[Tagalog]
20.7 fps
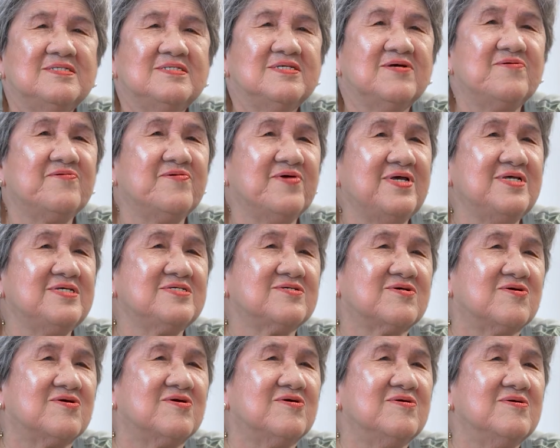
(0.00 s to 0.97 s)
sa face
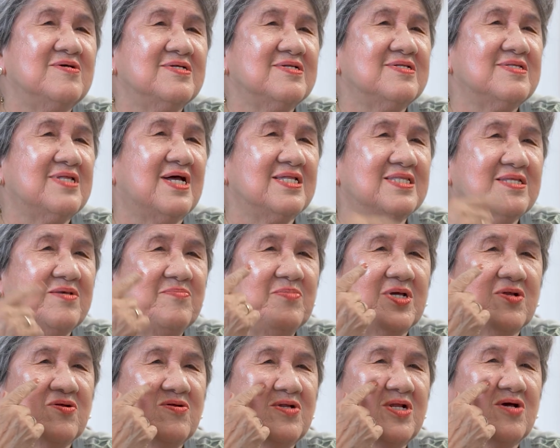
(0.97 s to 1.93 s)
ko, dati
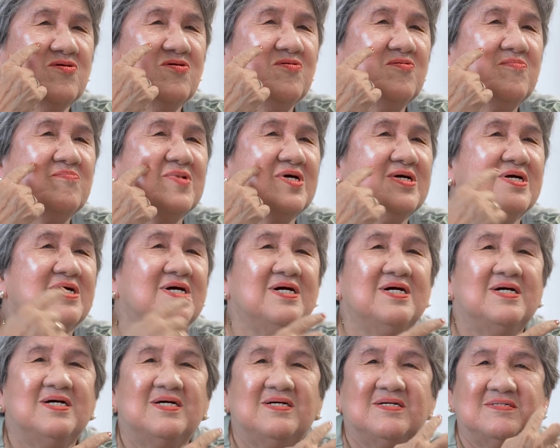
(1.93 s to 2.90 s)
meron akong mga
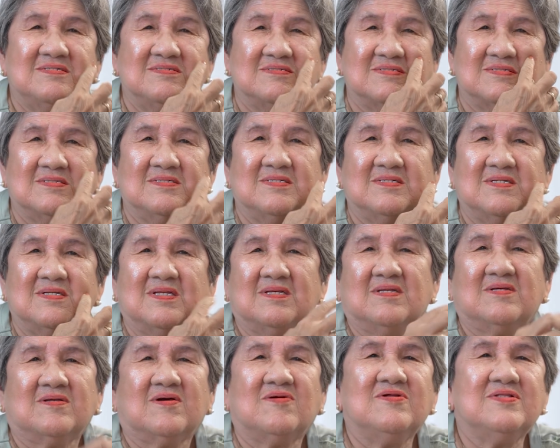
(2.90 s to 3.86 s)

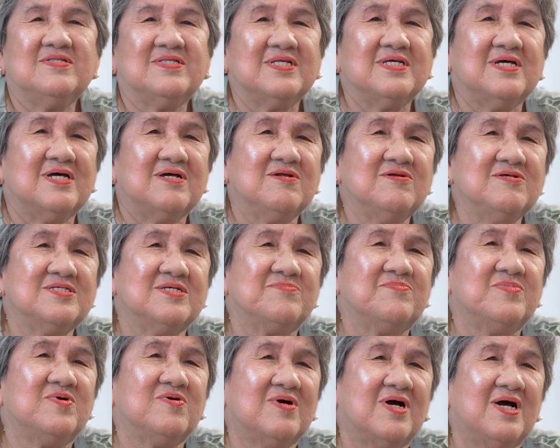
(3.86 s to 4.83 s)
konting ano sa
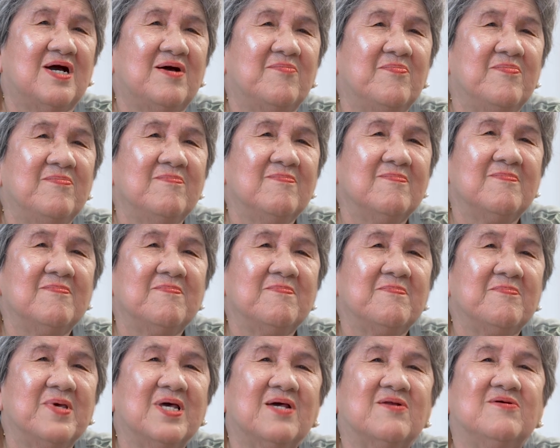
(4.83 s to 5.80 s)
mukha.
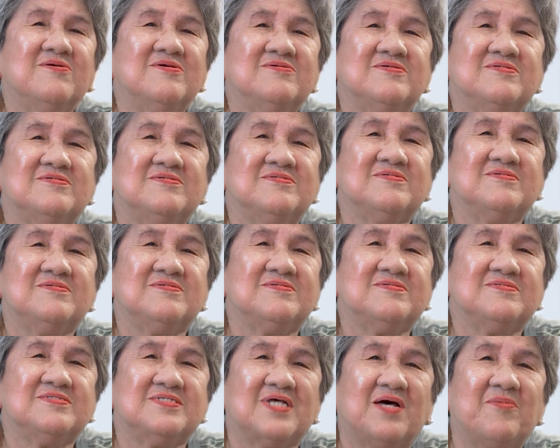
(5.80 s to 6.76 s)
Pero
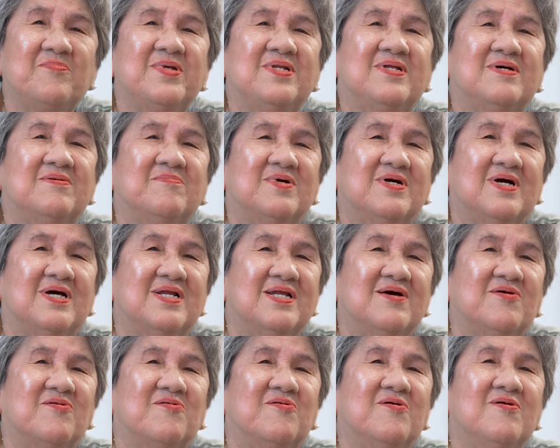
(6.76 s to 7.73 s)
sabi ng mga
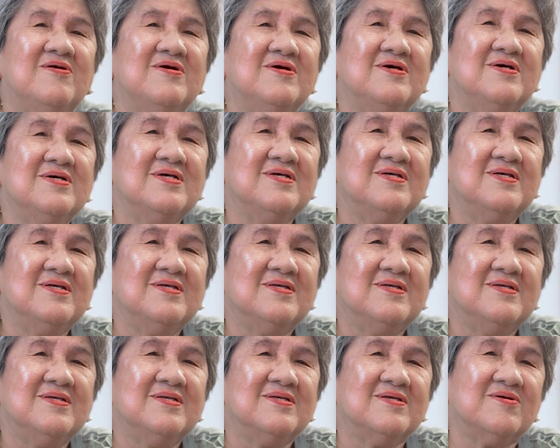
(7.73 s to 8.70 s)
anak ko,
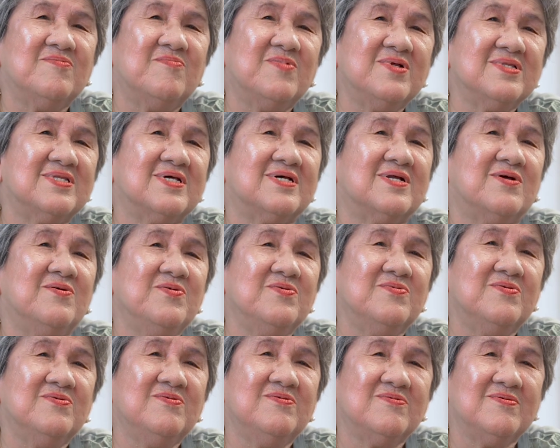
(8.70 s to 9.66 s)
gumanda raw
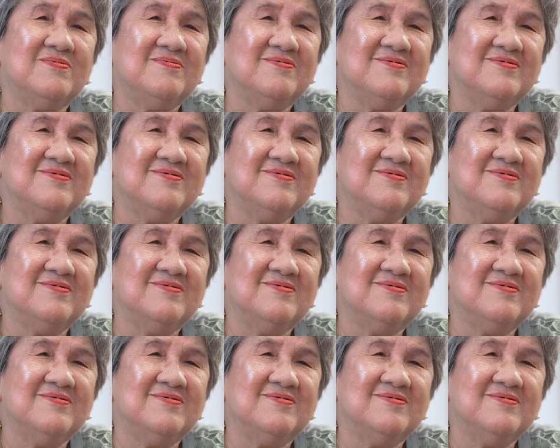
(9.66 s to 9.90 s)
yung